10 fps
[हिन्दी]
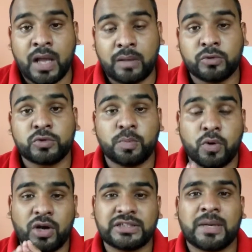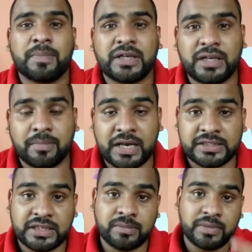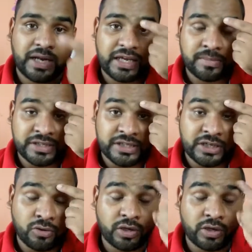अब दोस्तों फॉर एग्जाम्पल के लिए मान लीजिए कि मेरा एक इमेजनरी